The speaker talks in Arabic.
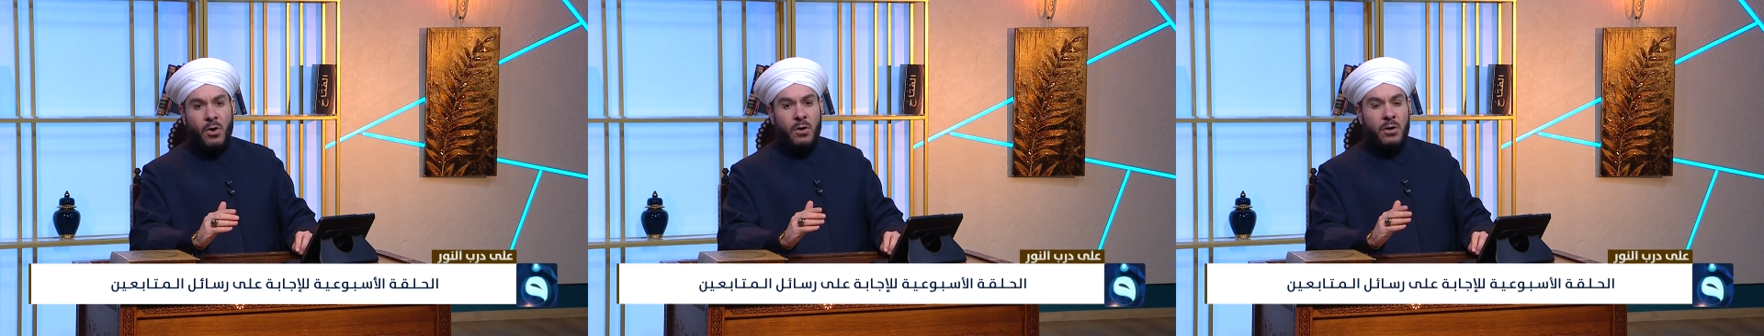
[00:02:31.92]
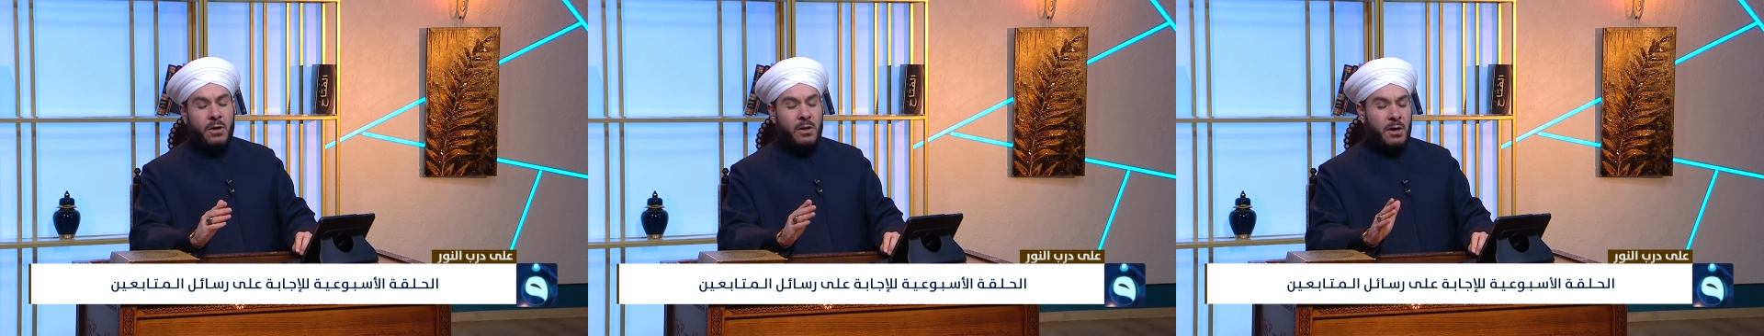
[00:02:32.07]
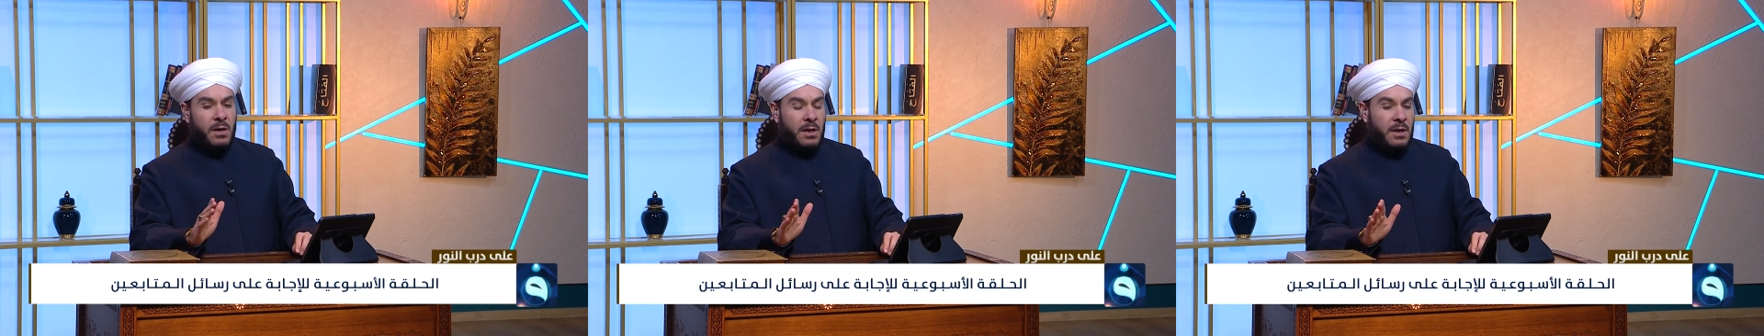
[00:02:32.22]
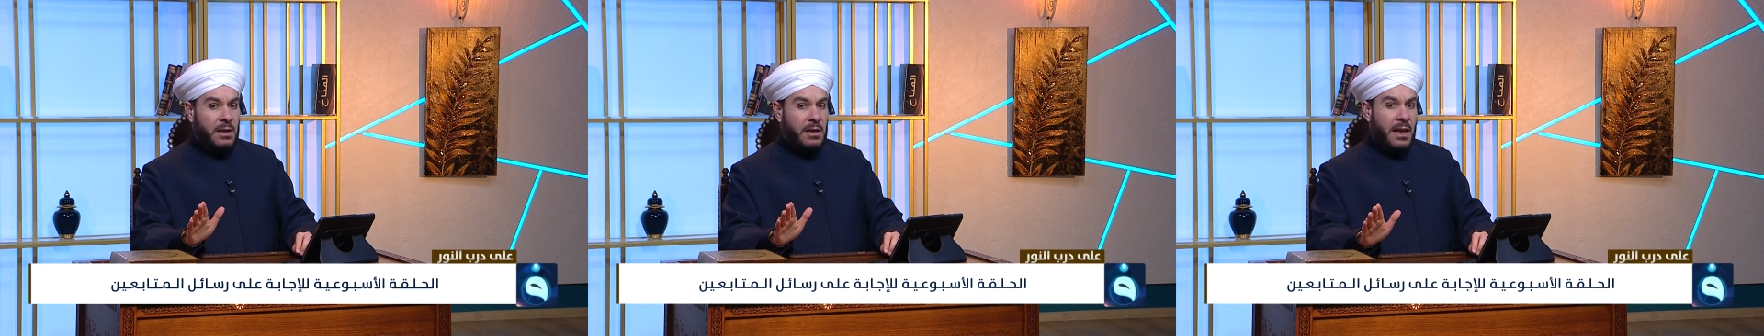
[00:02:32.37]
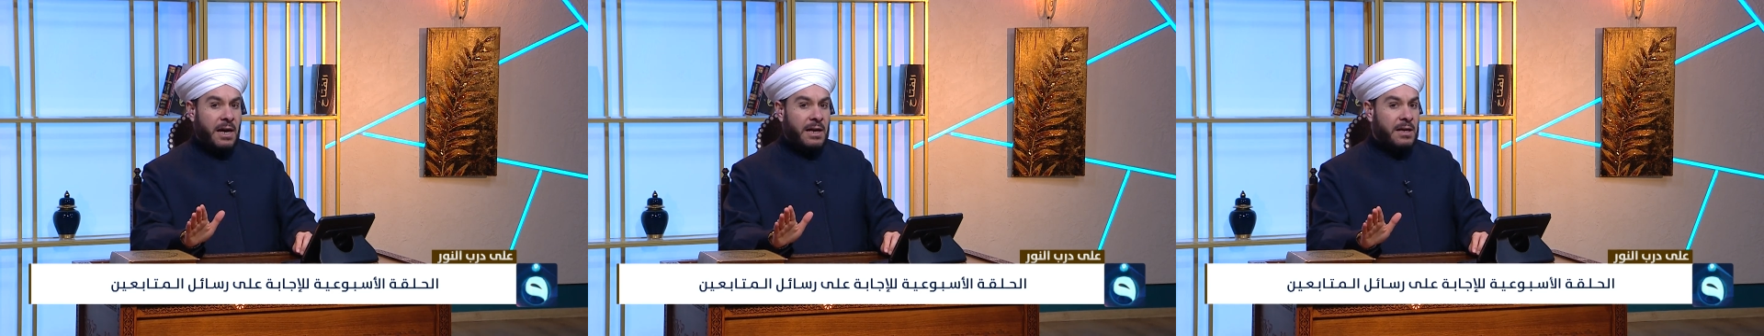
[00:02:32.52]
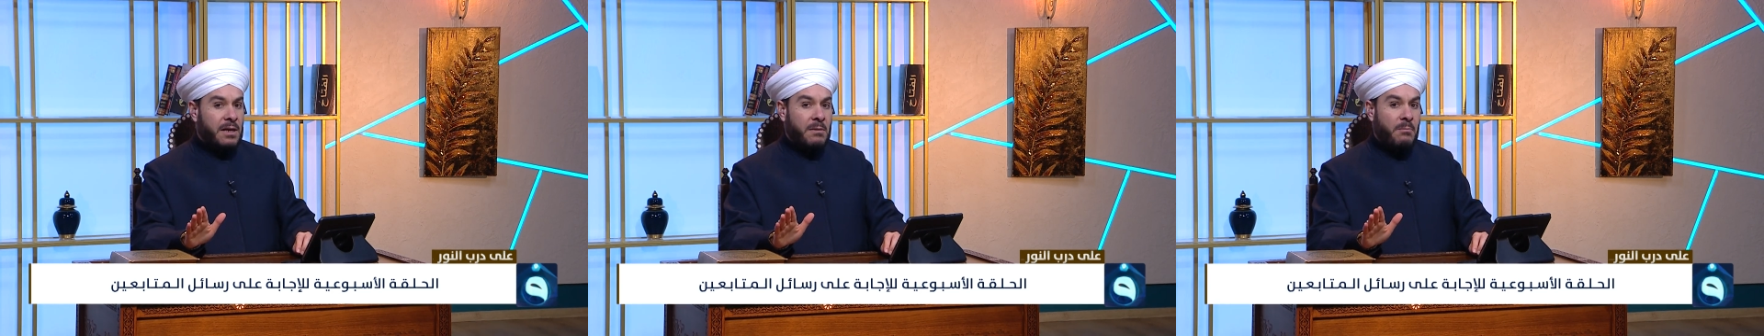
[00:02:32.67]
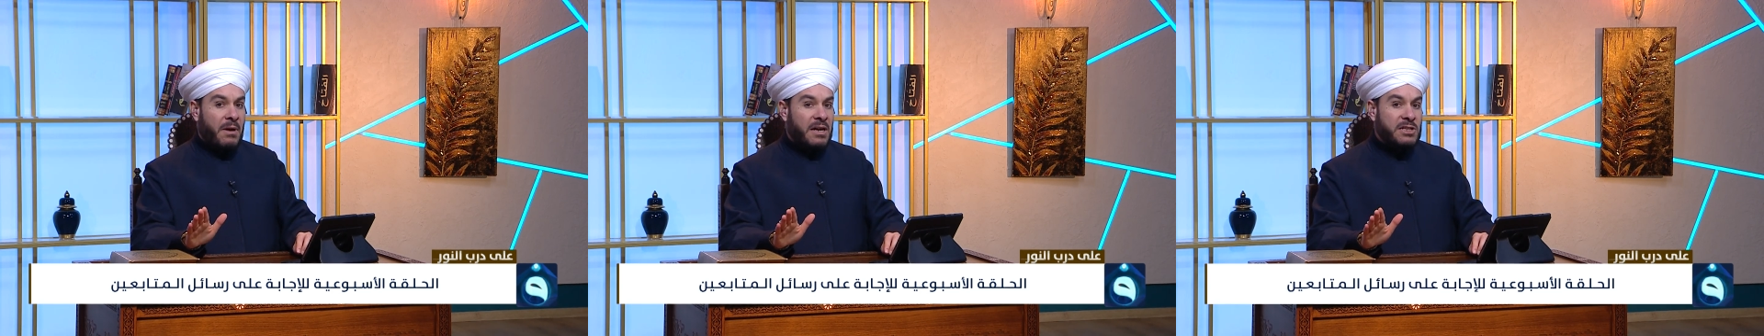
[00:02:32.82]
آه،
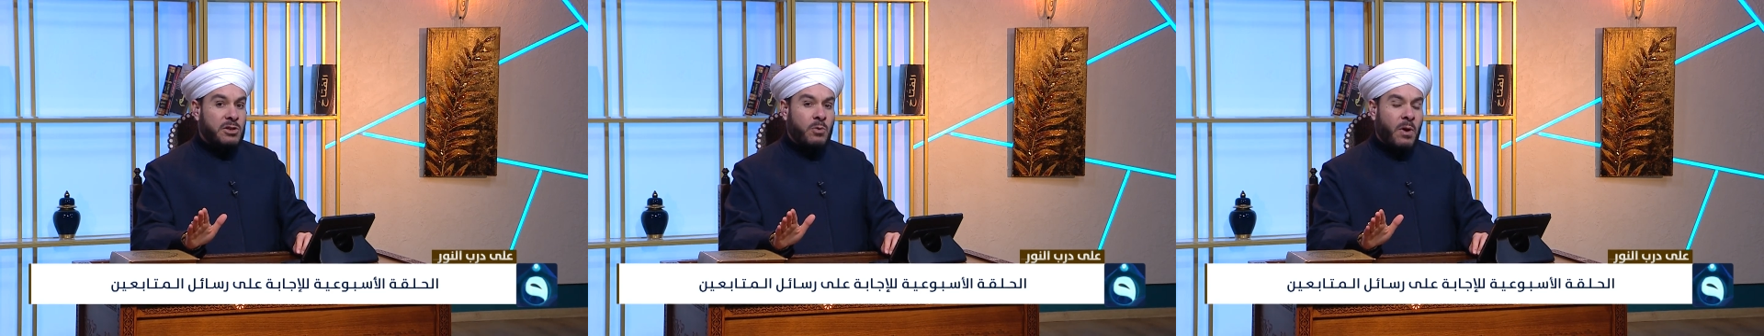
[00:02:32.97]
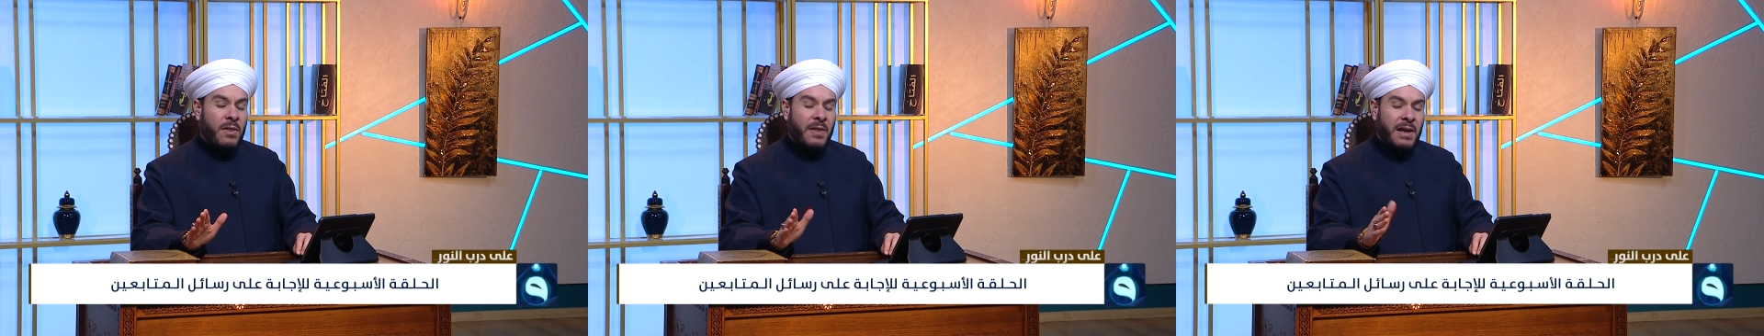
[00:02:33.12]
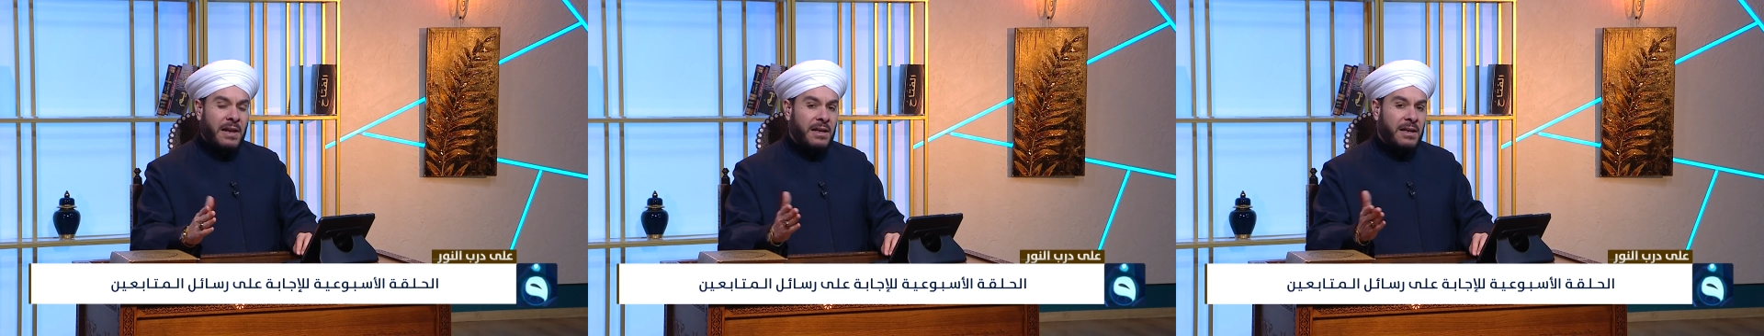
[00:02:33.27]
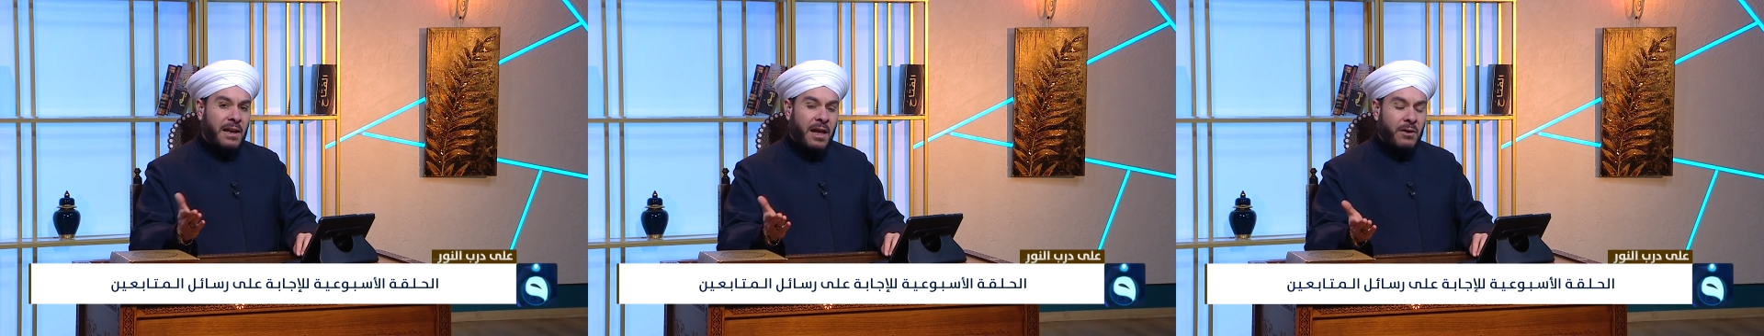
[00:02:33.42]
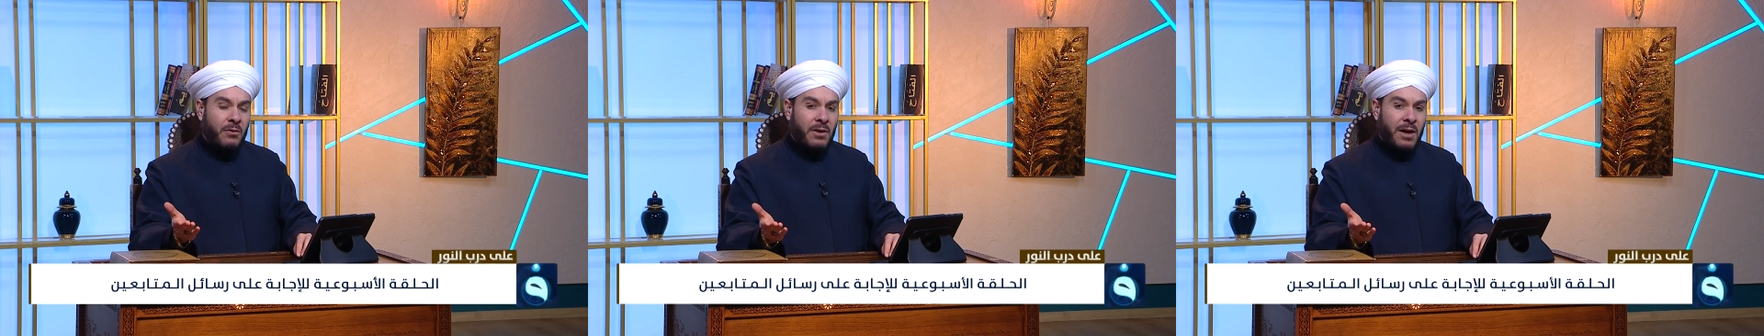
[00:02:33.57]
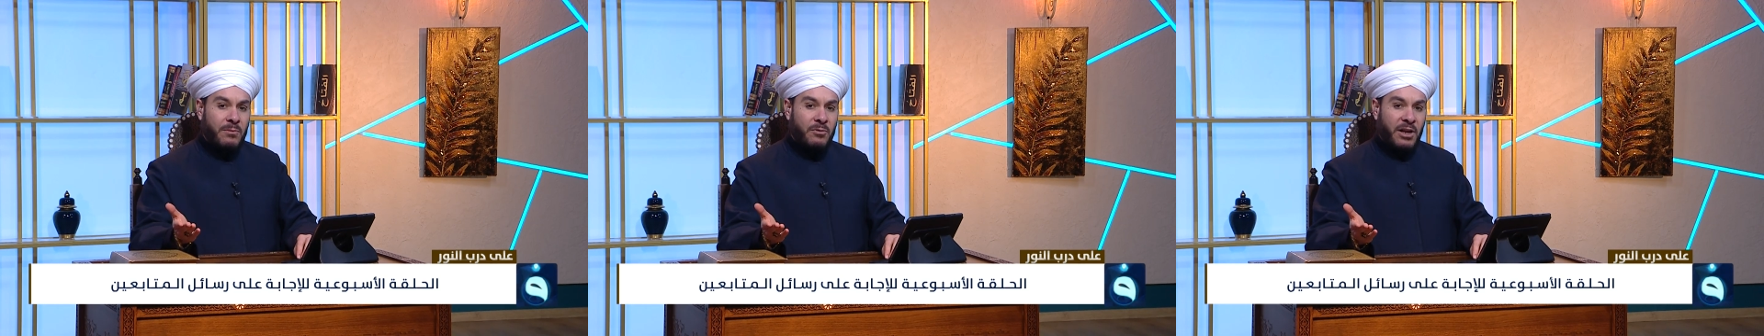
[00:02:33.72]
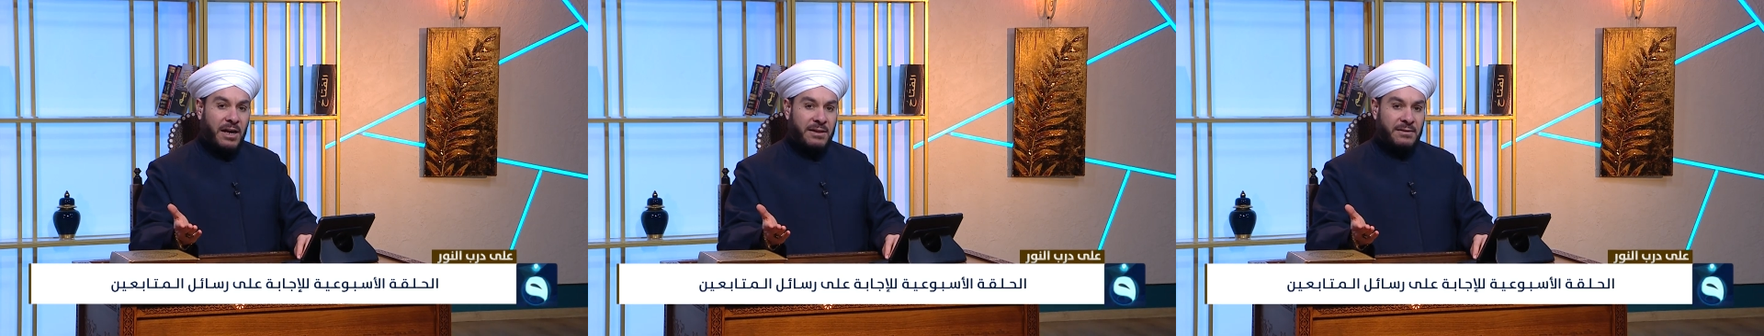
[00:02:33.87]
لكن ما سوى ذلك لا
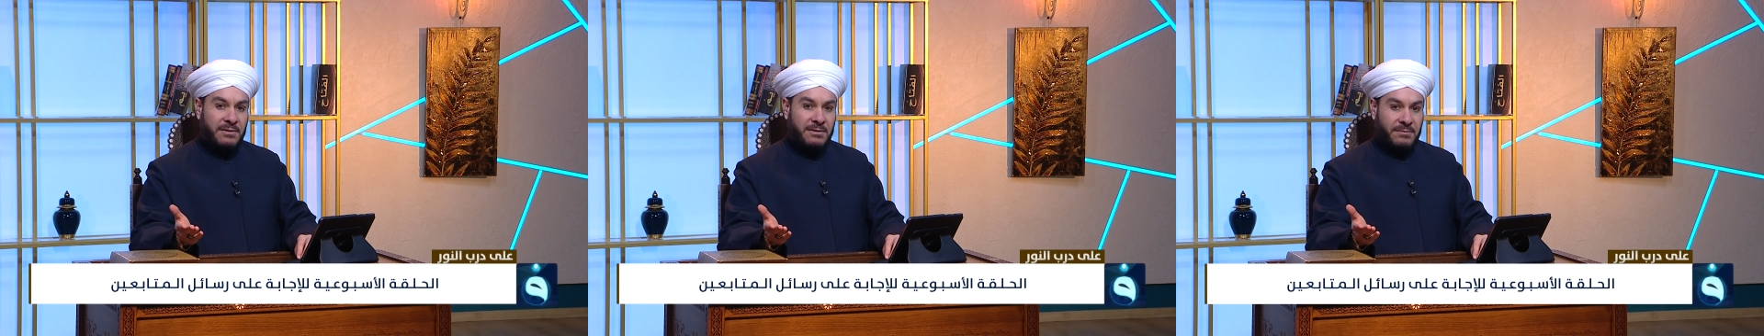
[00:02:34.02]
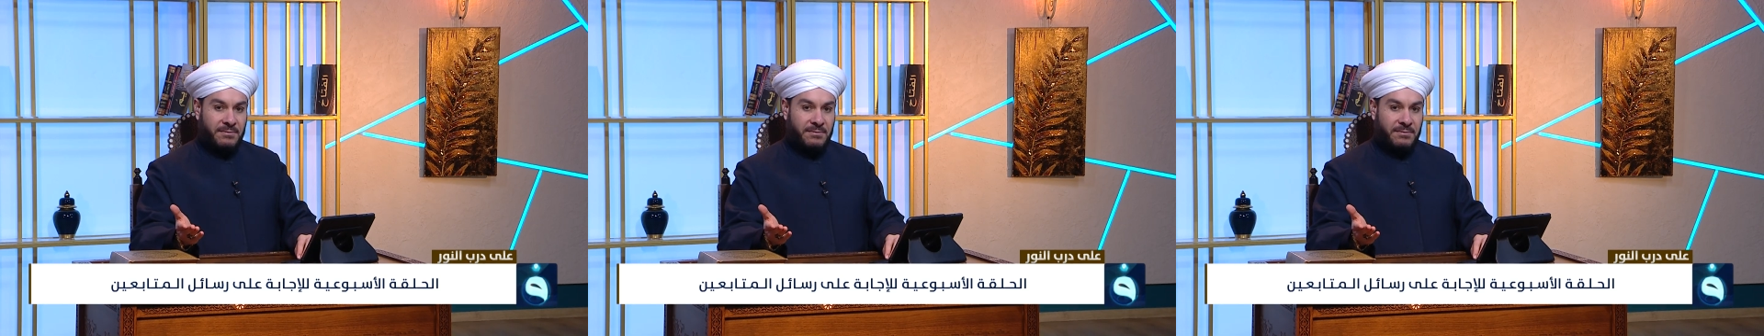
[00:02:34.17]
يقام الحد